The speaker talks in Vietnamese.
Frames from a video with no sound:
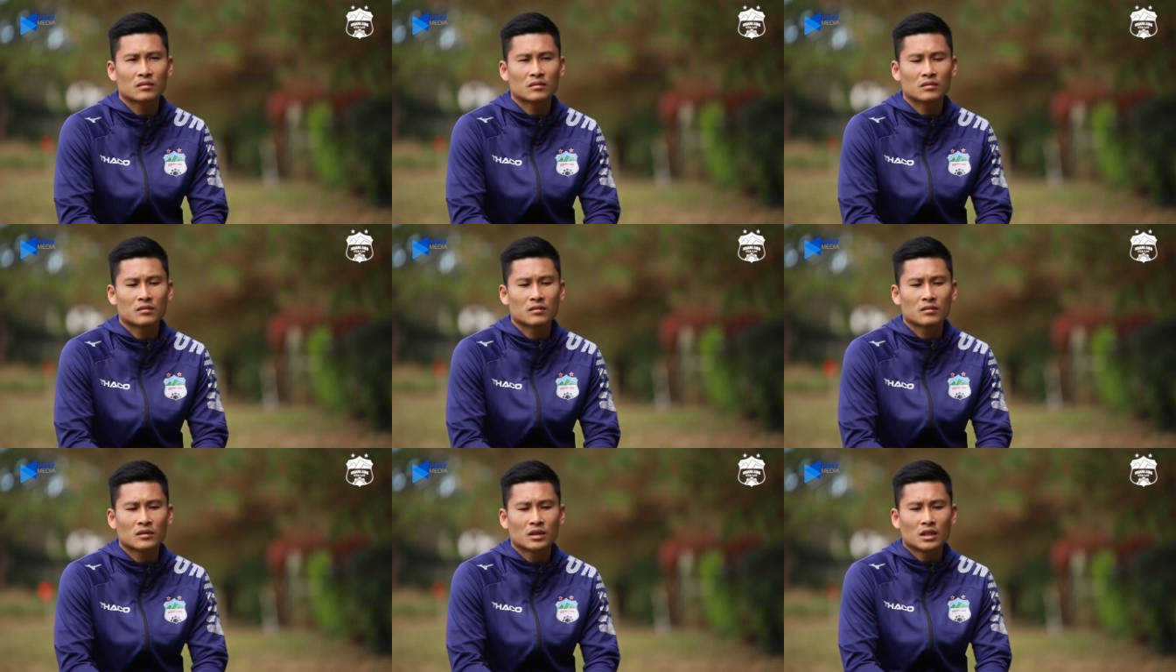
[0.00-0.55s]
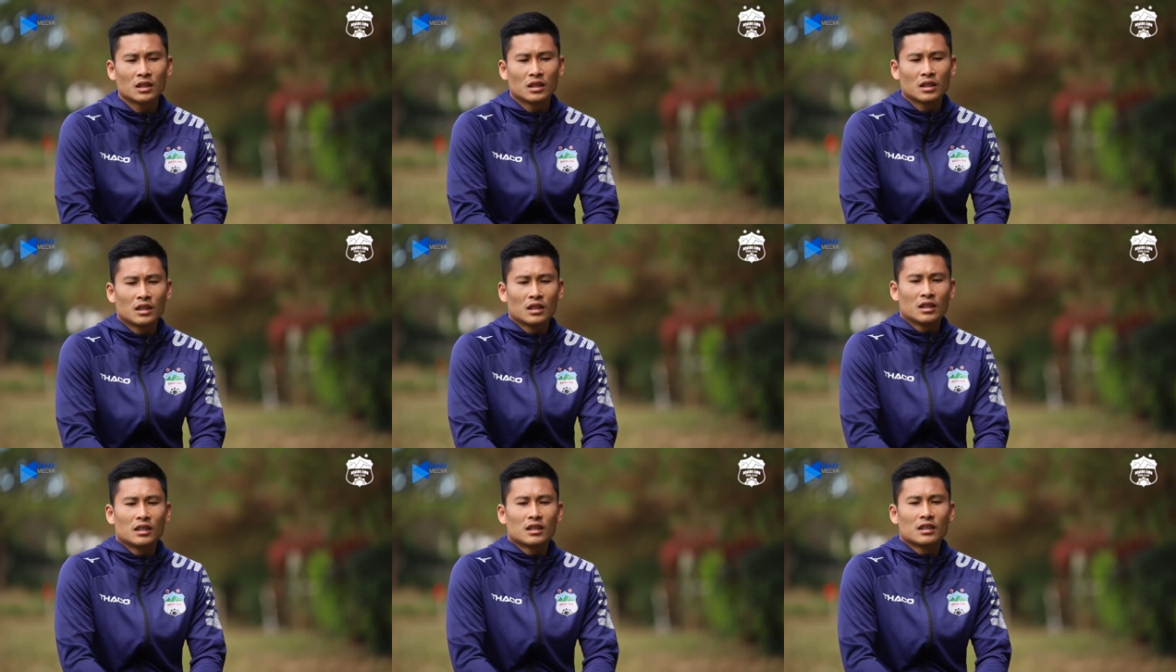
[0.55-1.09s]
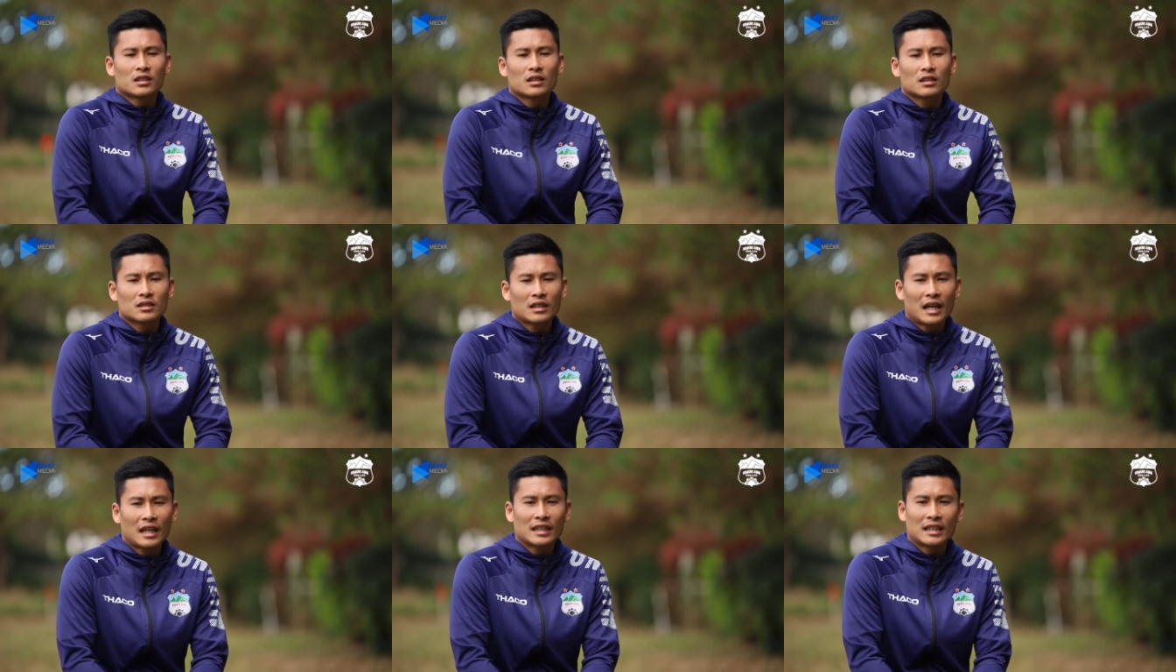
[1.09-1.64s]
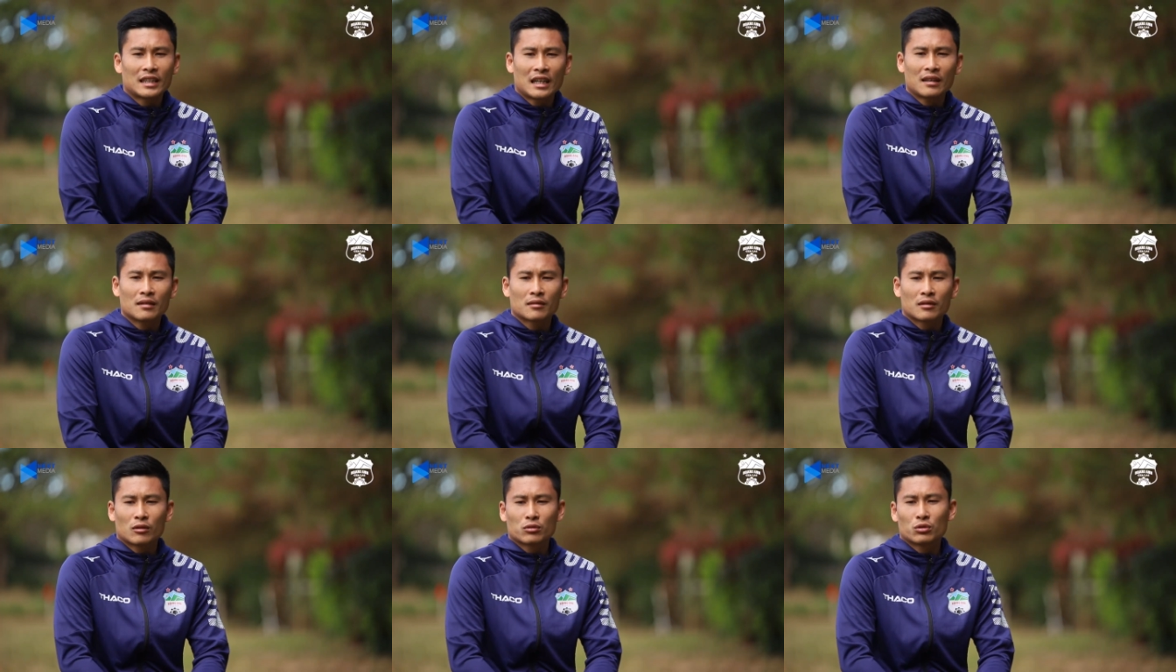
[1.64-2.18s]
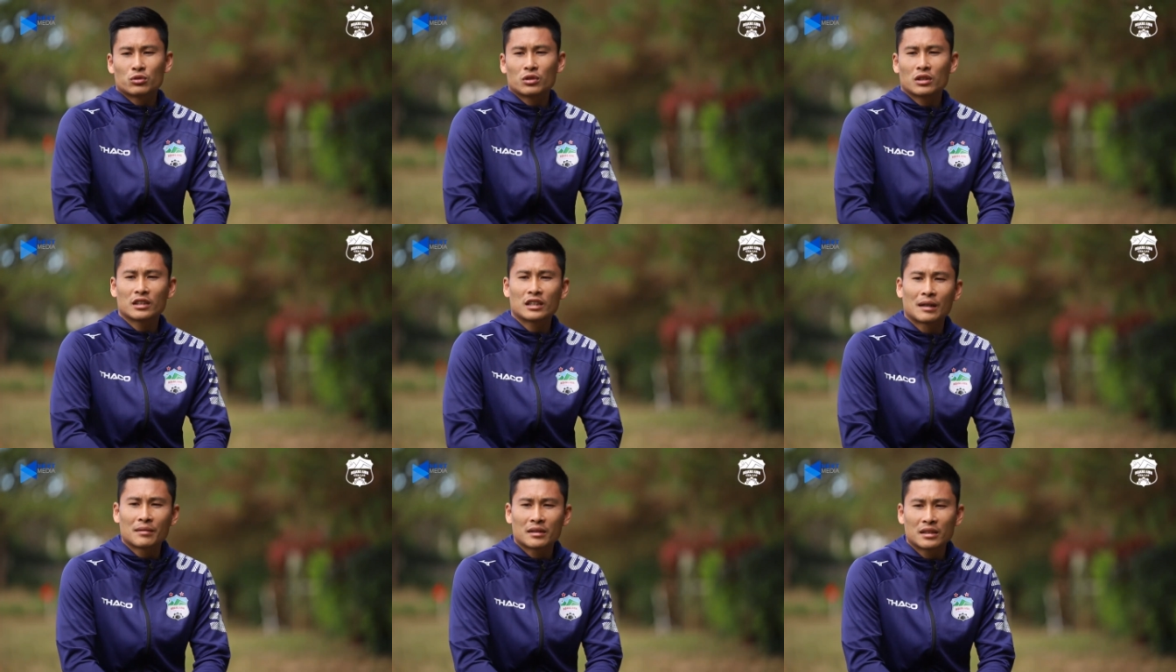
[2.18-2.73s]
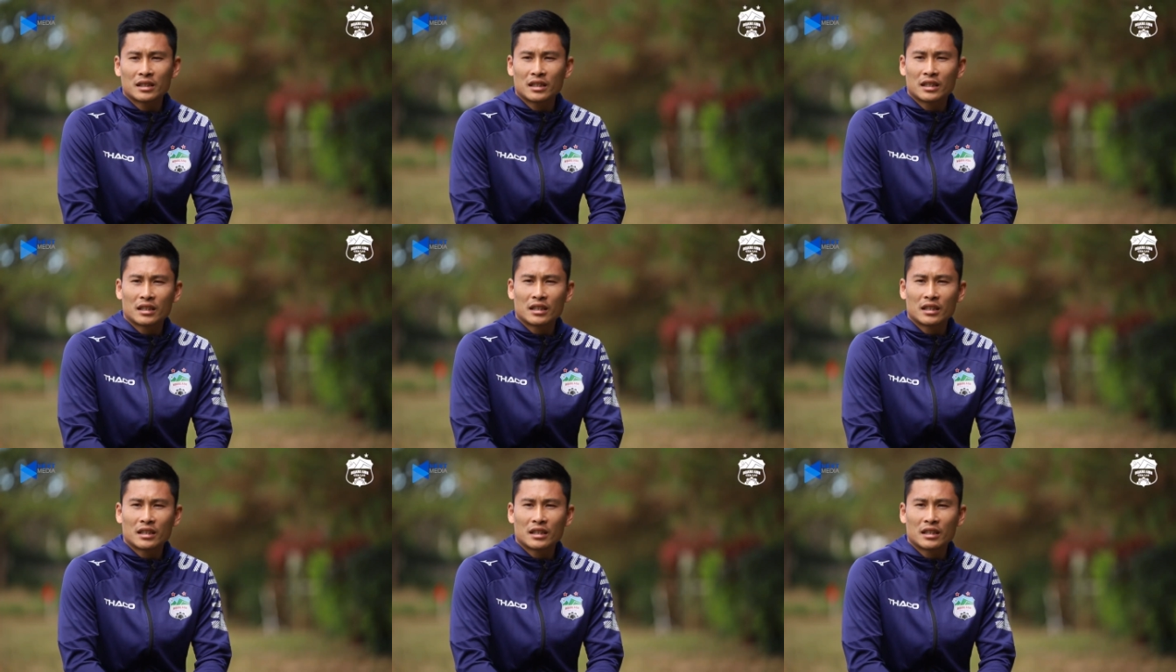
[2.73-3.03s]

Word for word: mình. Thực ra thì đã là một cầu thủ chuyên nghiệp ấy